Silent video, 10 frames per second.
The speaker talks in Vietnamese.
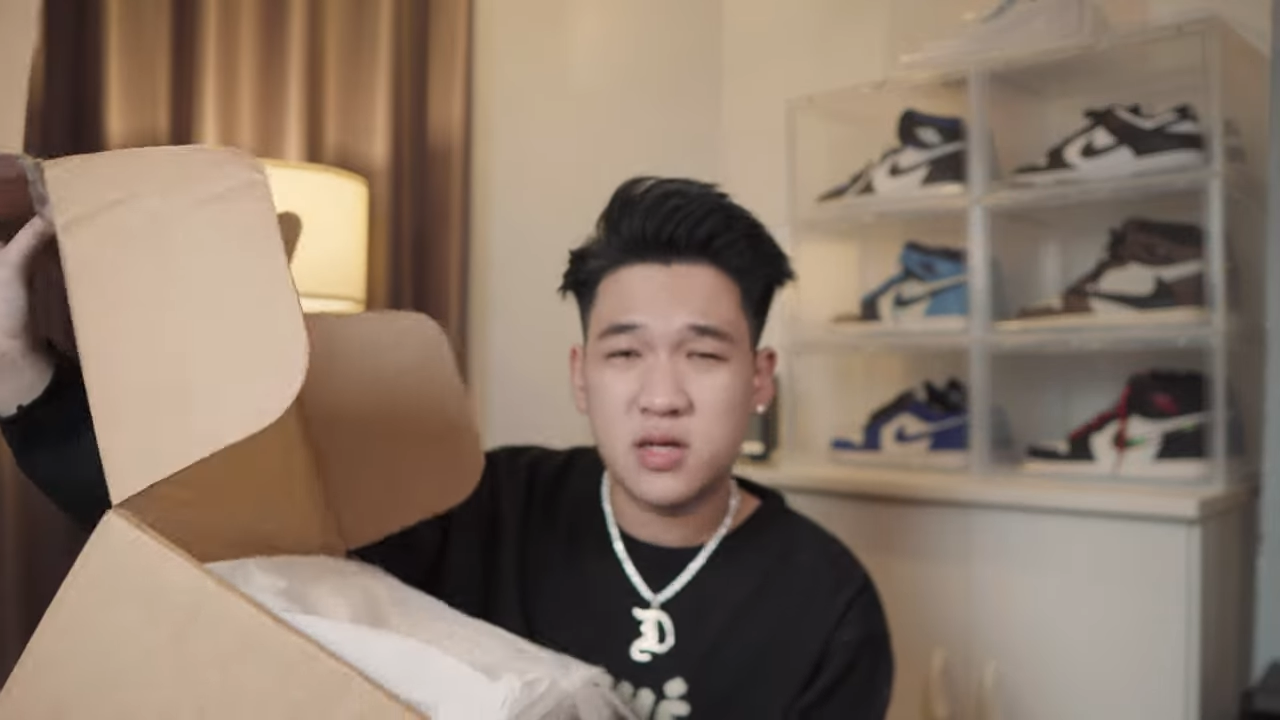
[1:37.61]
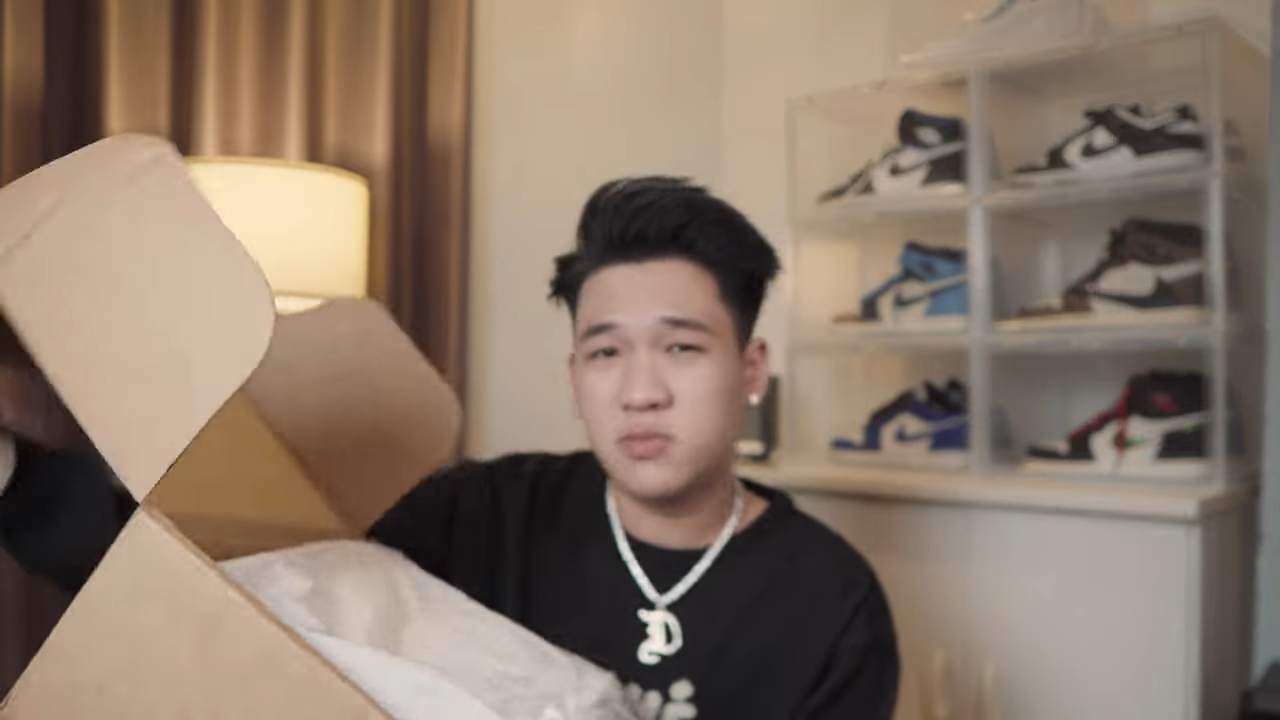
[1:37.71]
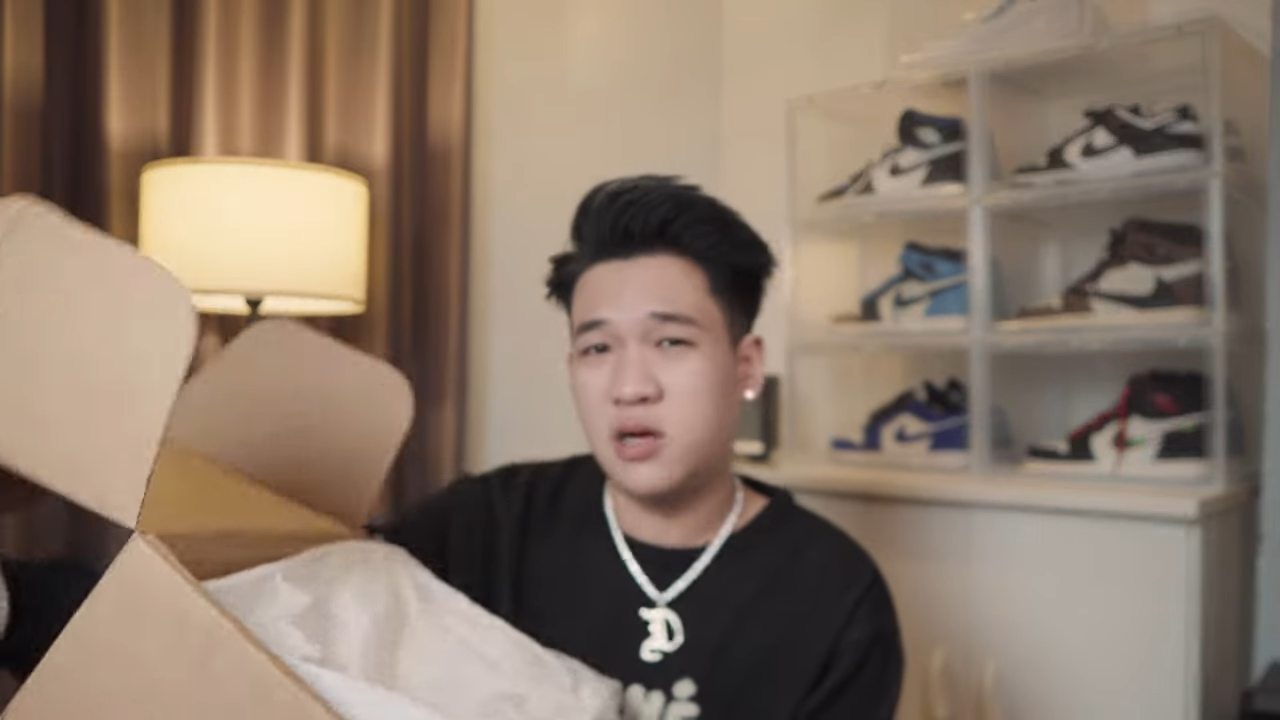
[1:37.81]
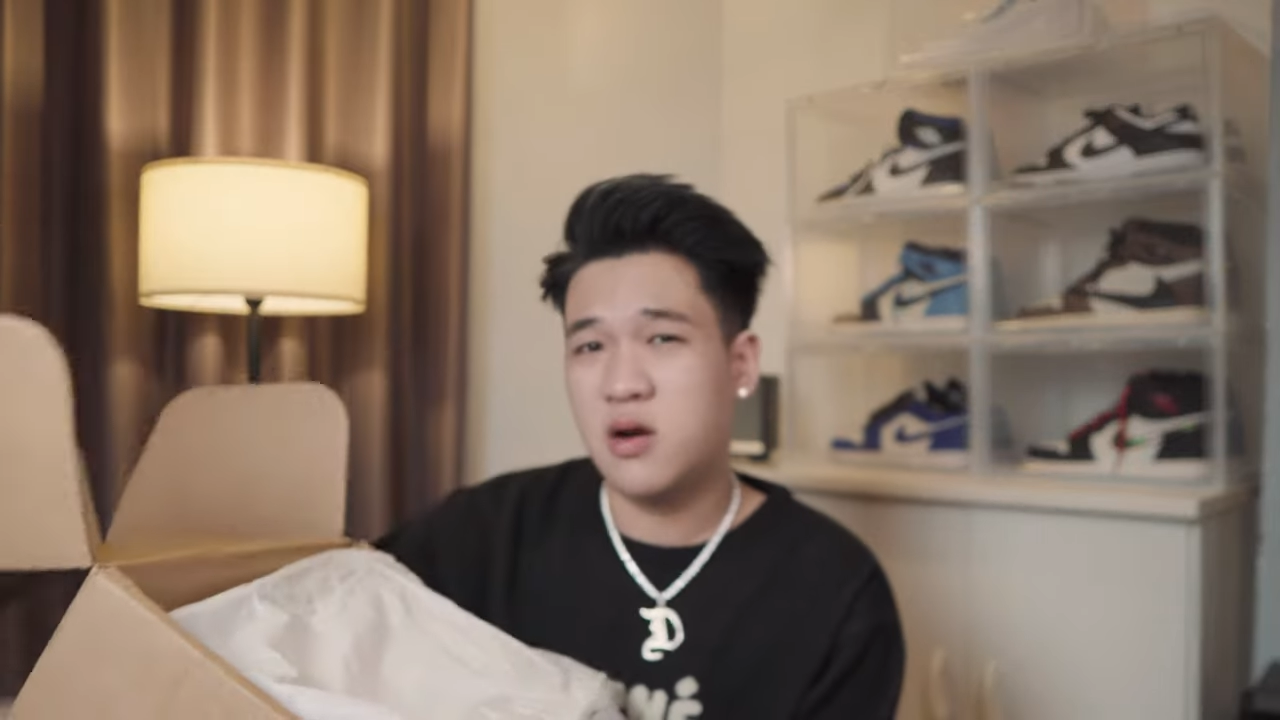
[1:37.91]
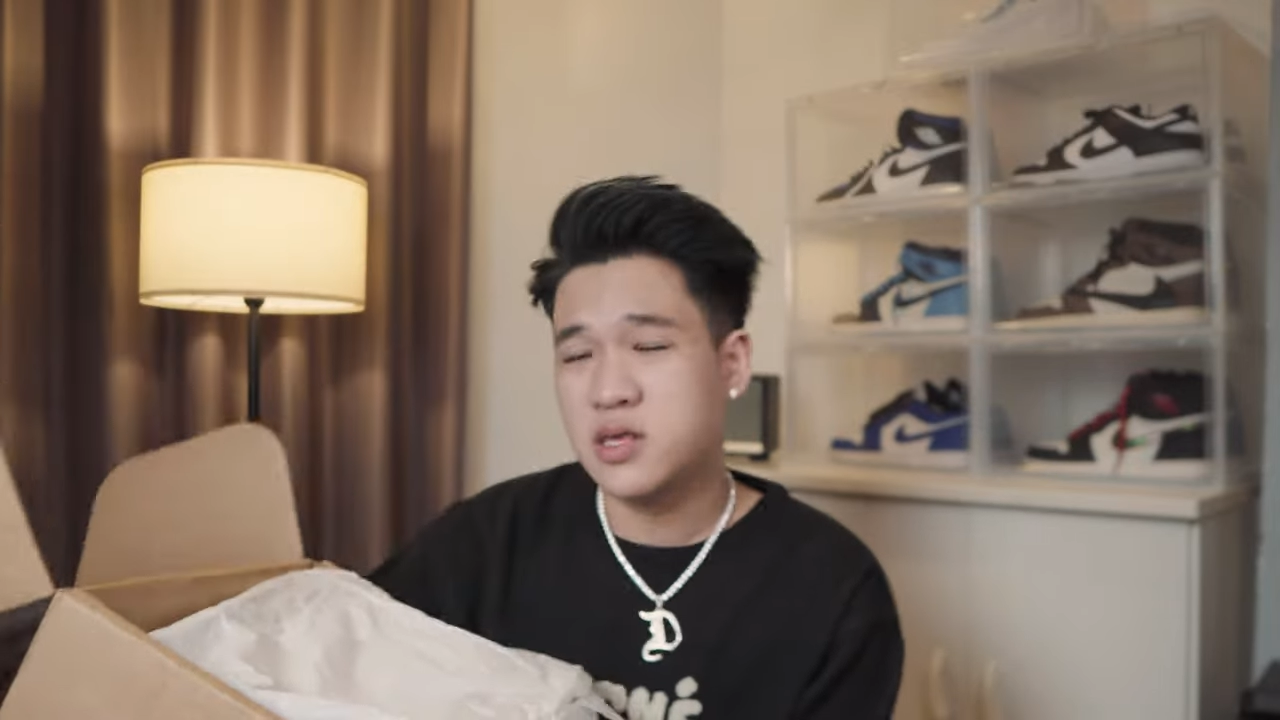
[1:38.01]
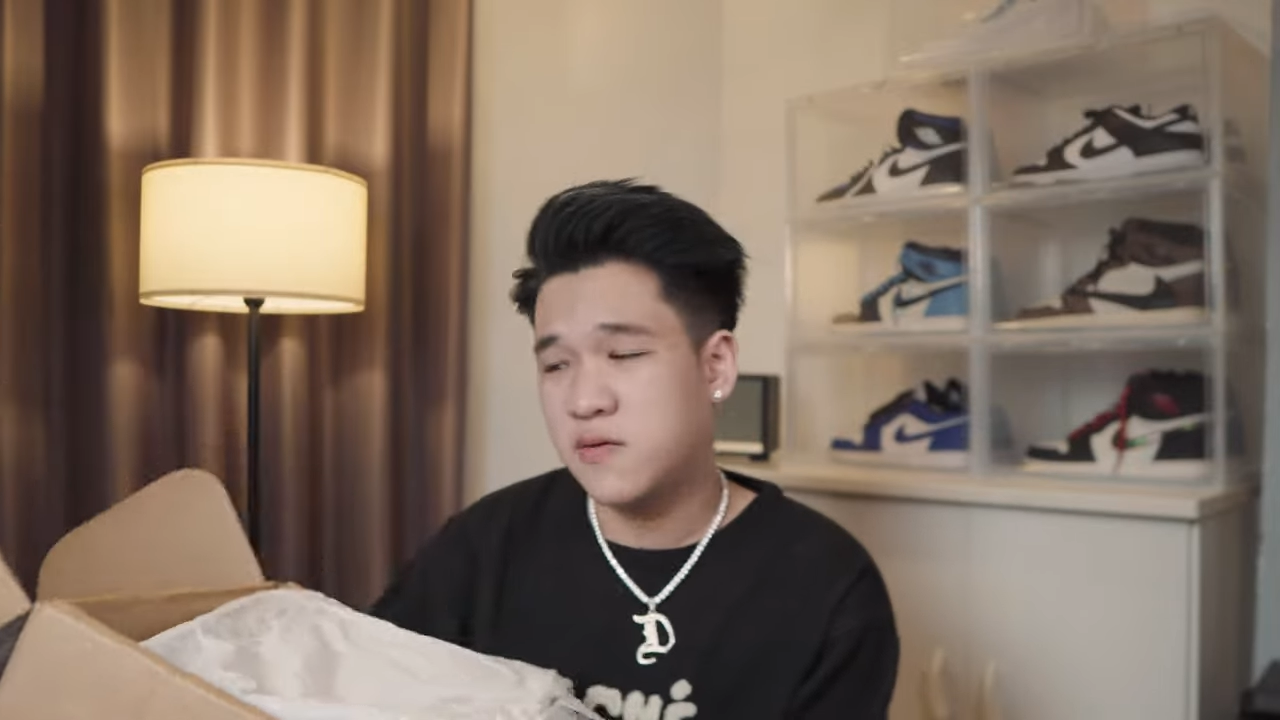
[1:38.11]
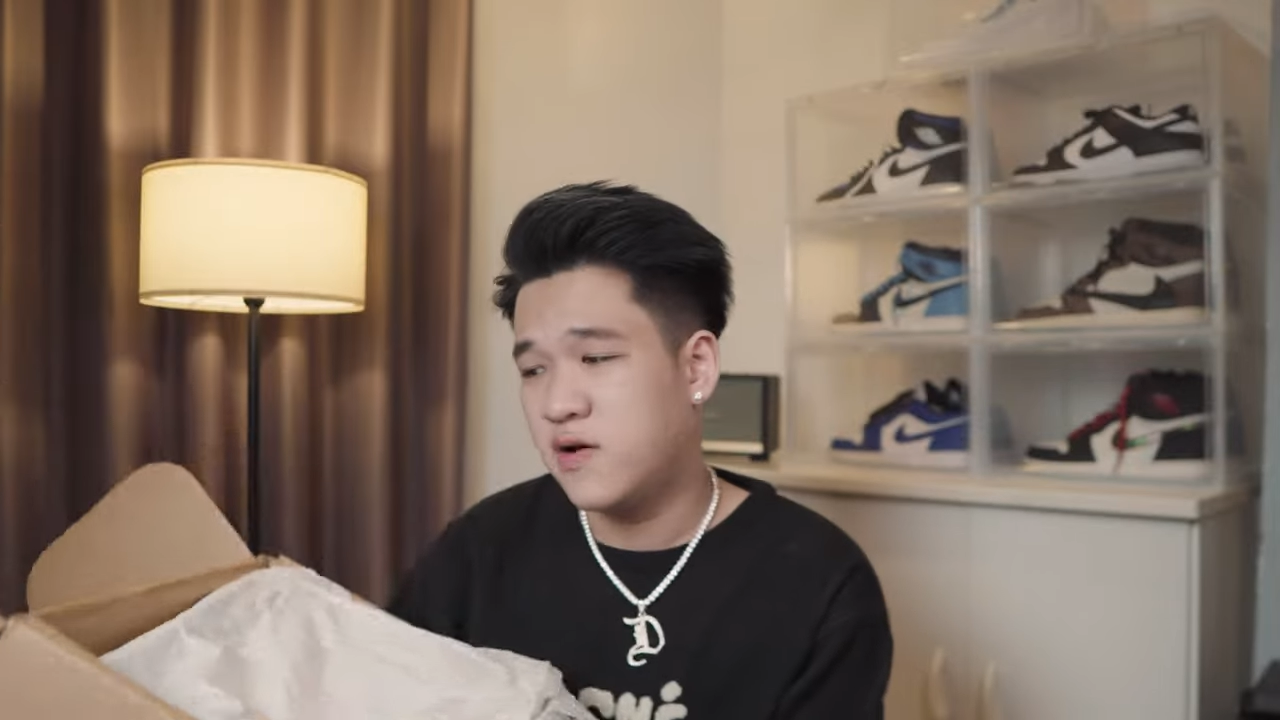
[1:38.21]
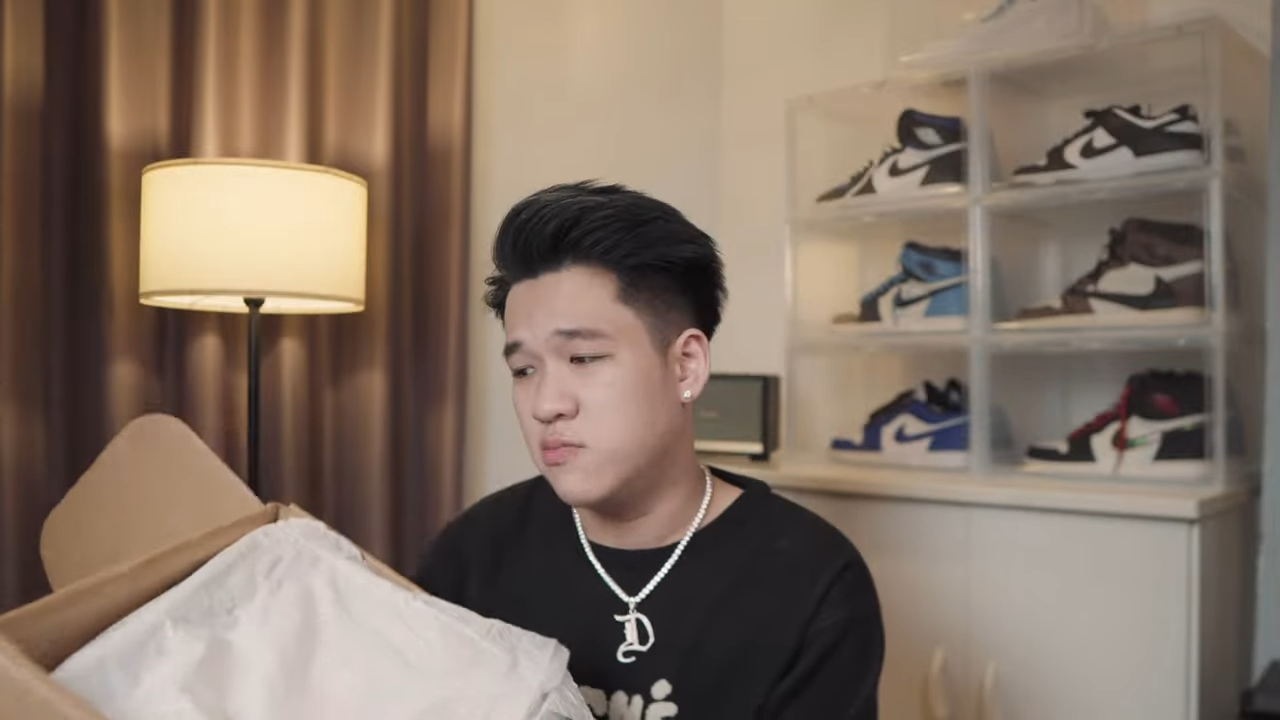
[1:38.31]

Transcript: trong này nó là sản